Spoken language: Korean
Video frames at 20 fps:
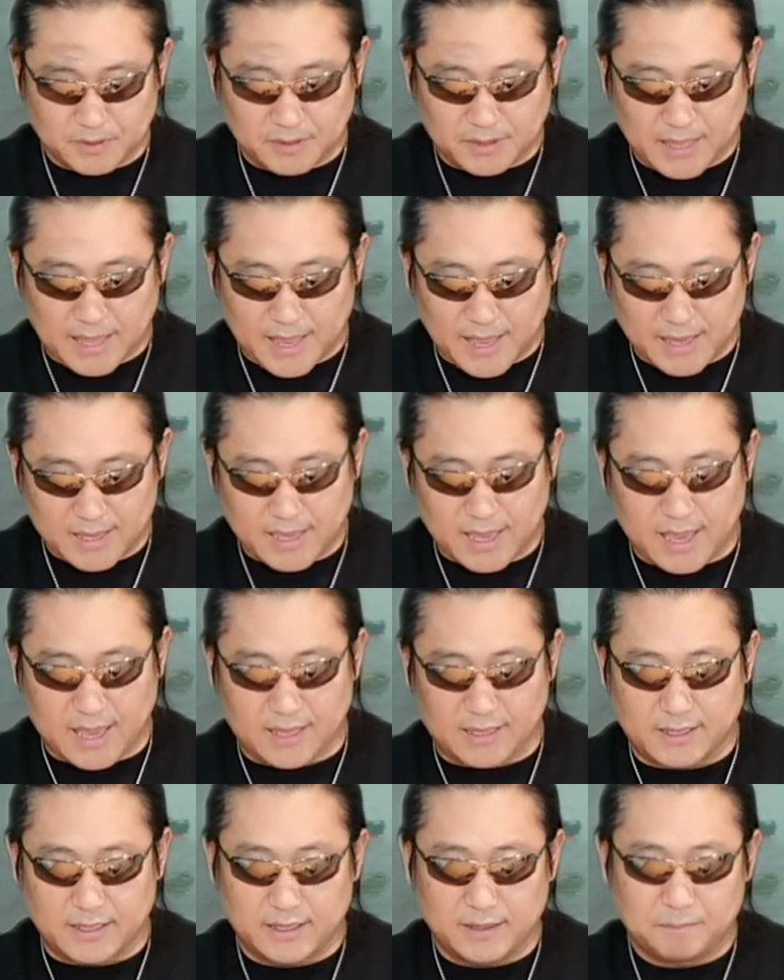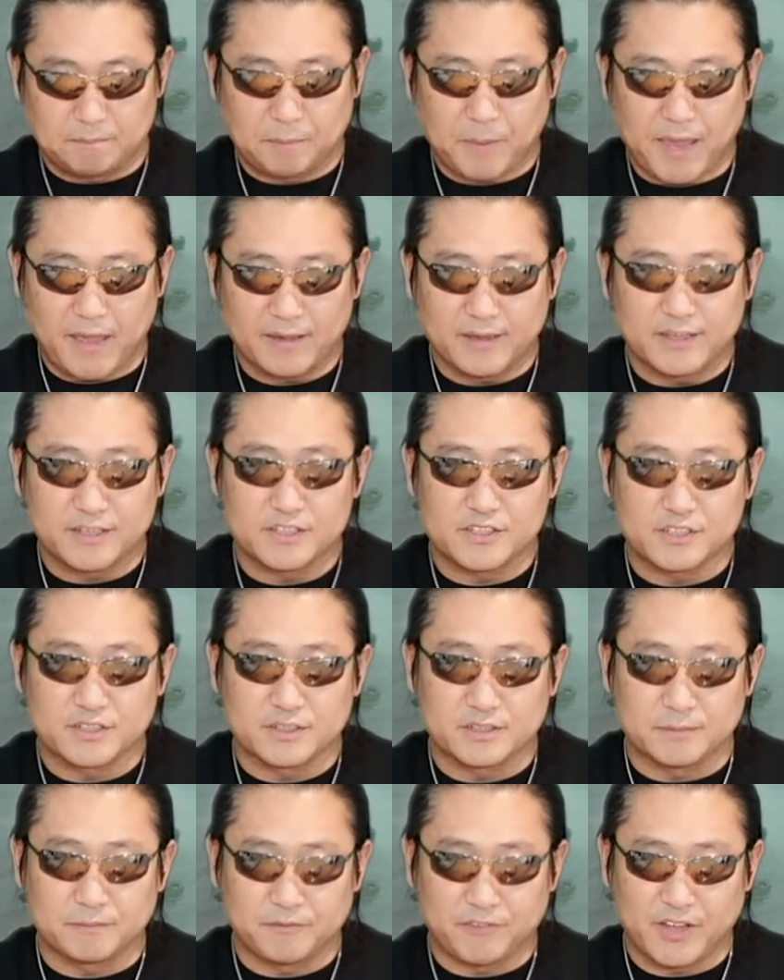4개, 이
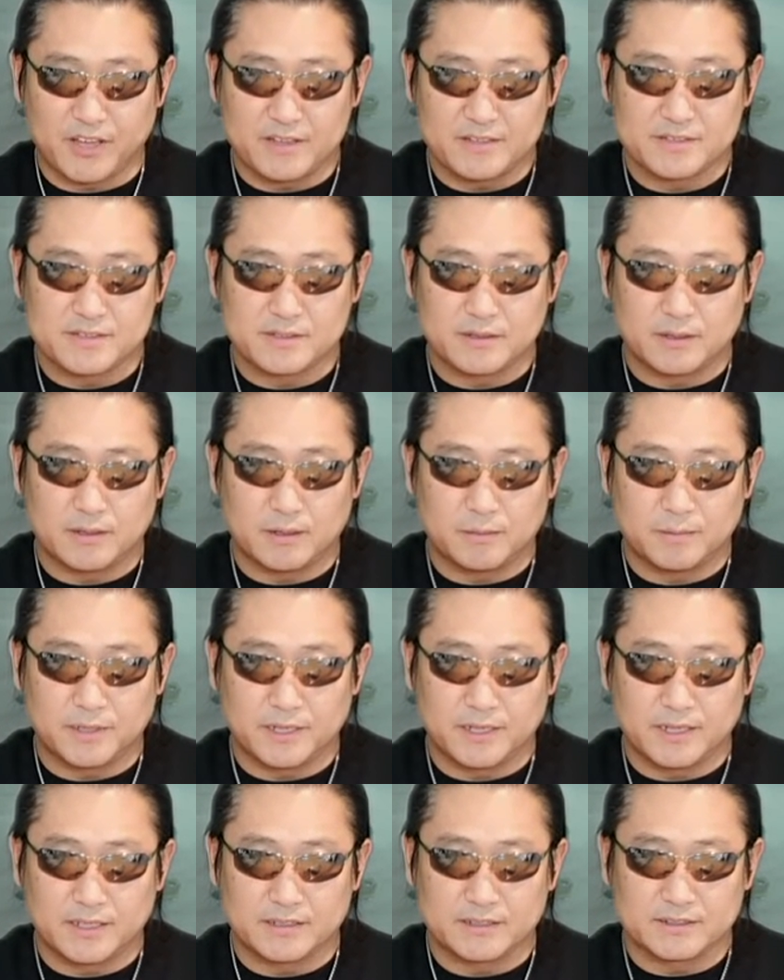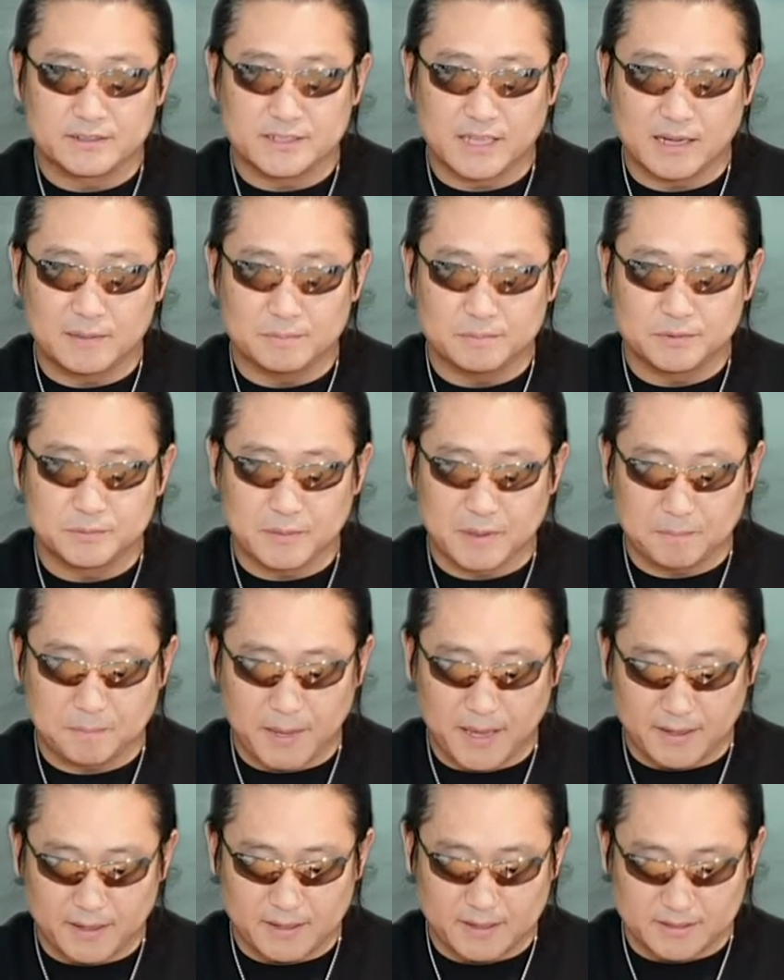패키지는 페이스업이라는 상품의
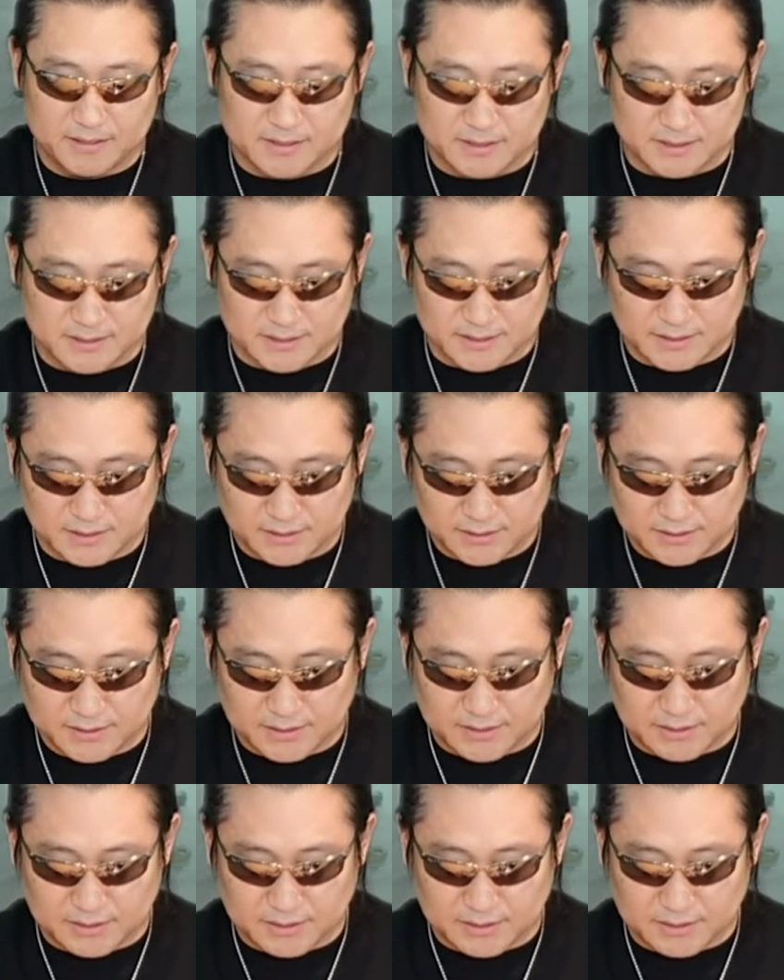패키지는